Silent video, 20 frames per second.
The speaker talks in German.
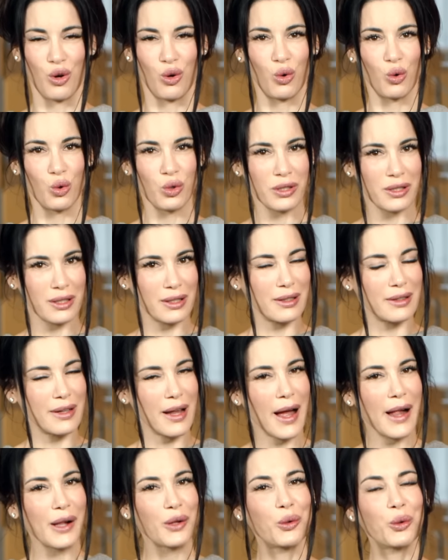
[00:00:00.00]
Und
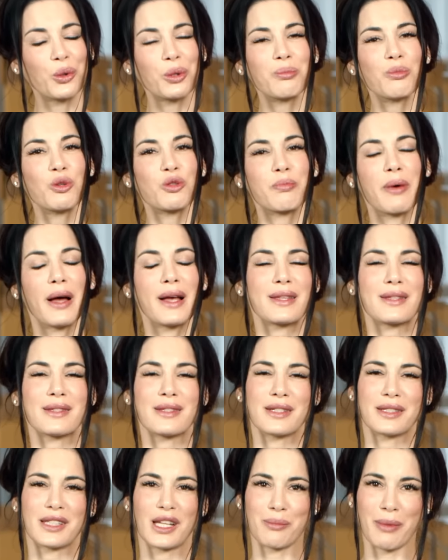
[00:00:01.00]
der Algorithmus passt
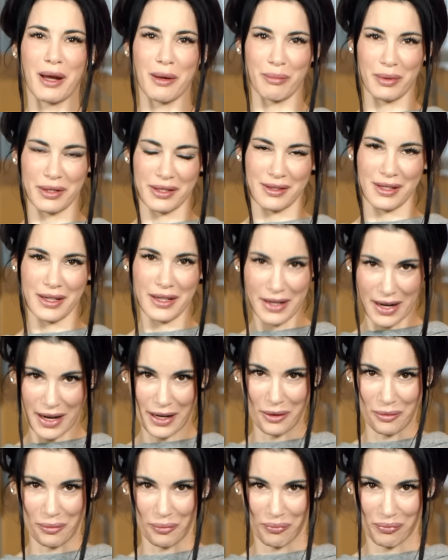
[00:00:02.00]
sich dem ein bisschen
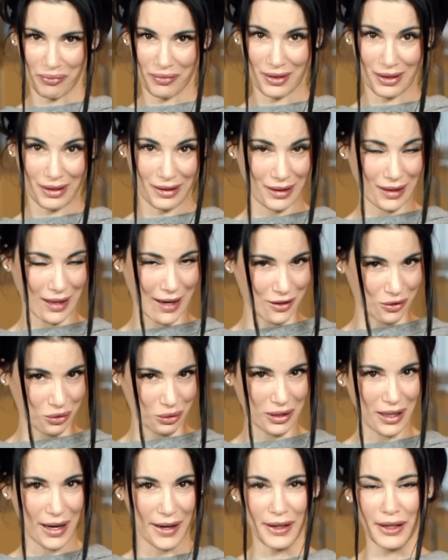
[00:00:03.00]
an. Also
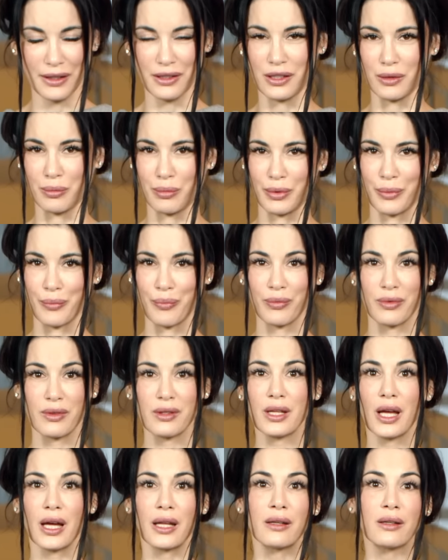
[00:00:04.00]
kleiner Tipp.
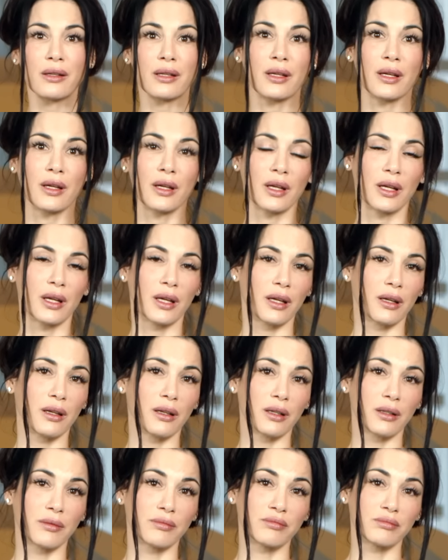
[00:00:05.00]
Dann
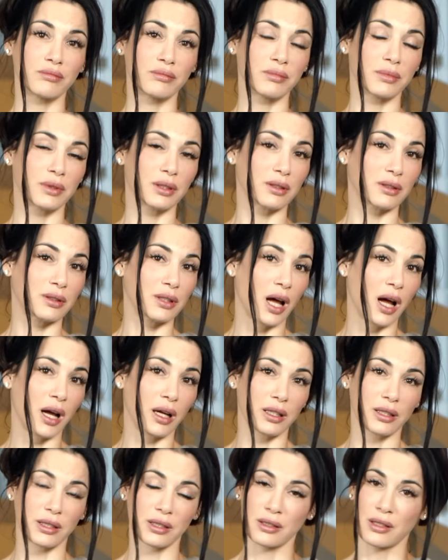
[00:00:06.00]
ähm,
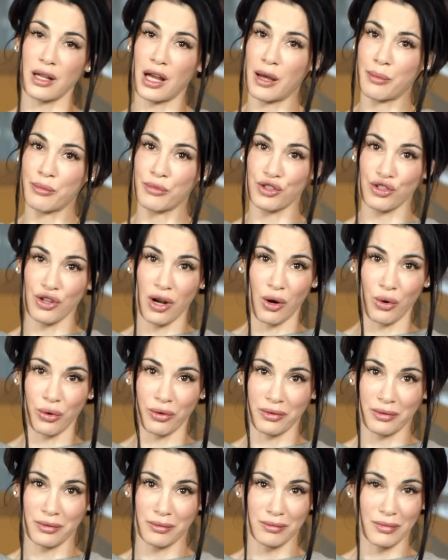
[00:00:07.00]
Nachrichten abends
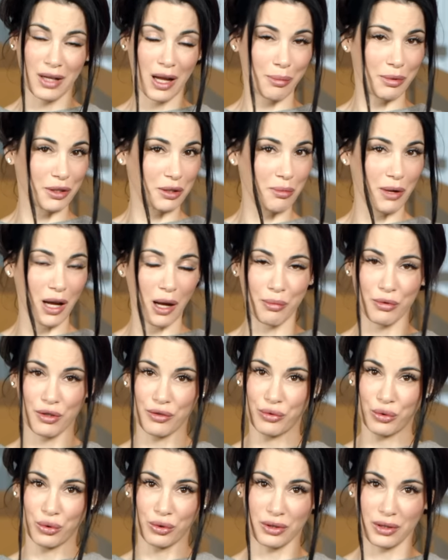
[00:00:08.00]
schauen, habe ich mir
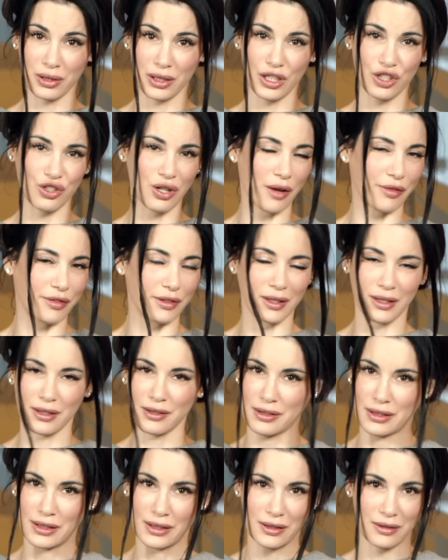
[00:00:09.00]
abgewöhnt. Ich schaffe
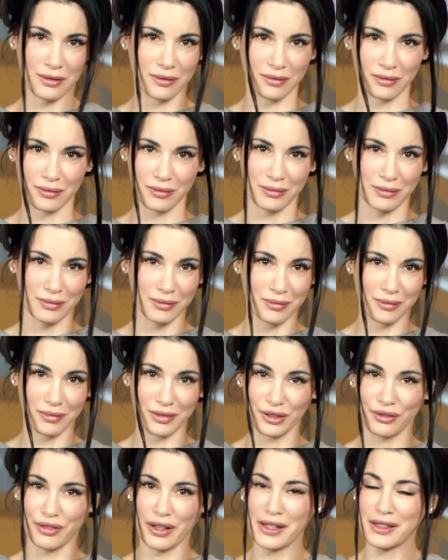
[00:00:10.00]
das nicht.
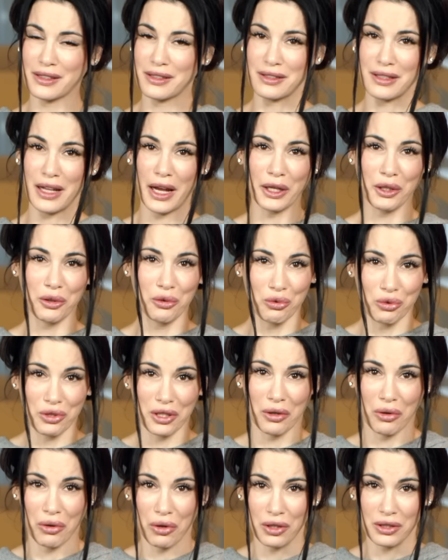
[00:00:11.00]
Die Welt ist kein
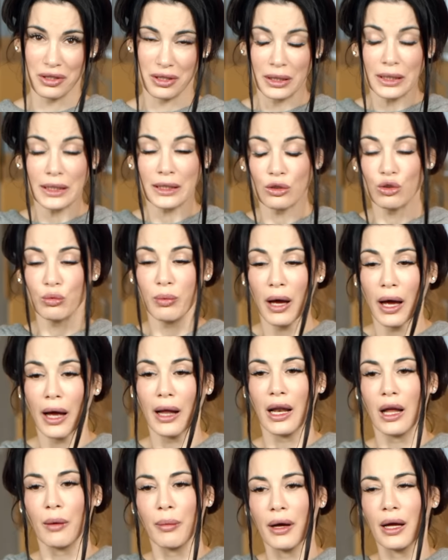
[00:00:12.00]
guter Ort, nicht
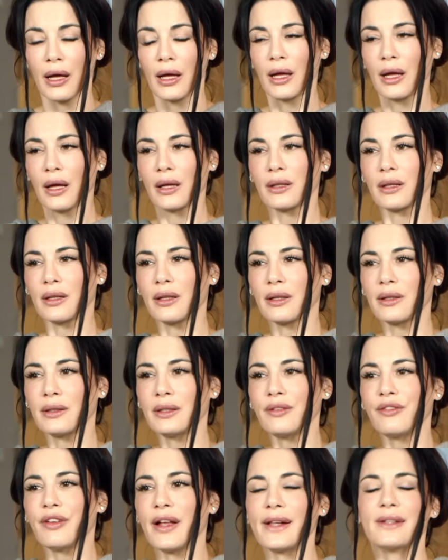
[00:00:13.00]
überall, aber
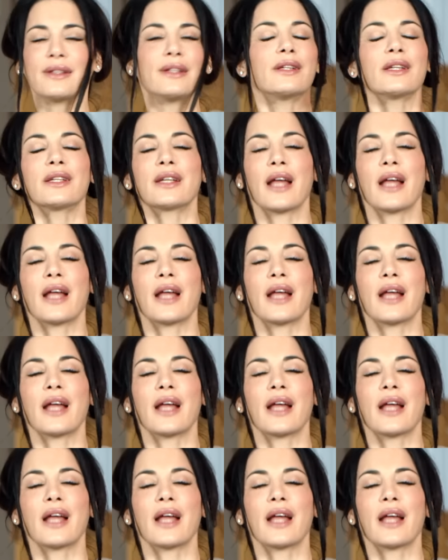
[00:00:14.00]
die Welt, die in den